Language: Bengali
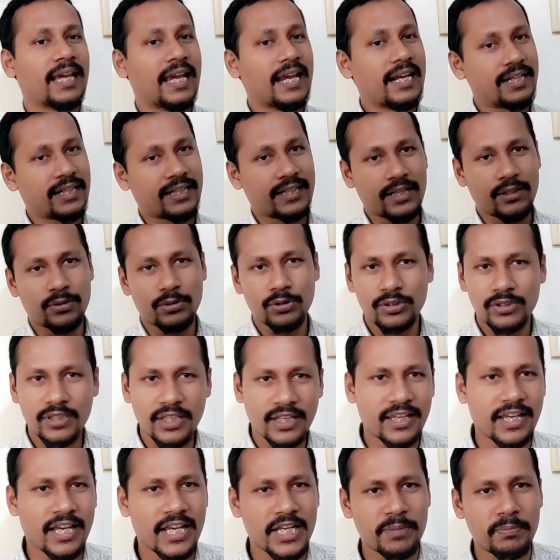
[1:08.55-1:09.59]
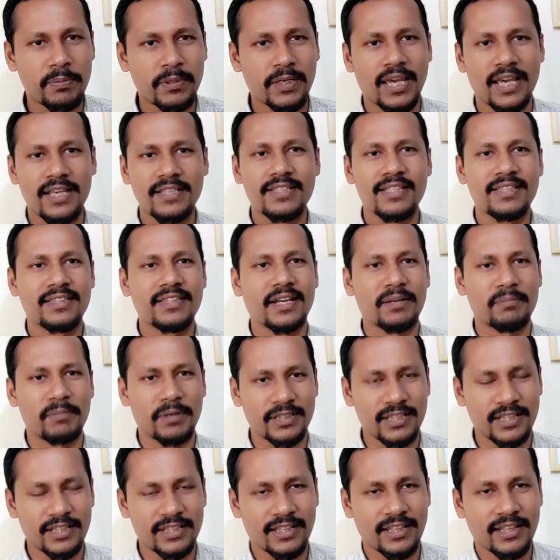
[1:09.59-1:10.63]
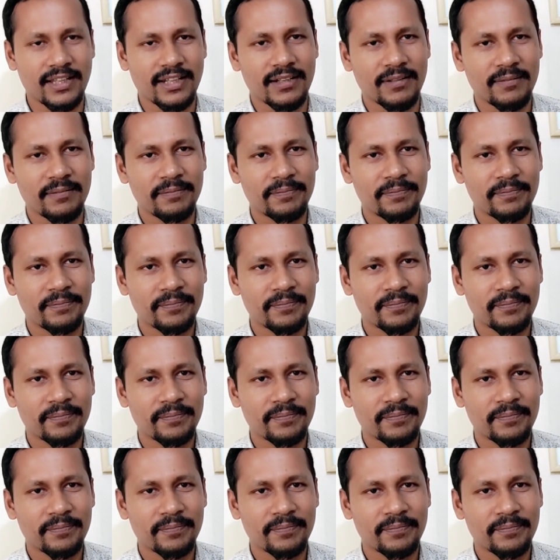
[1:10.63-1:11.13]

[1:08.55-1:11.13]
এই টাকা থেকে আসবে এই চিন্তার মাথায় থাকে না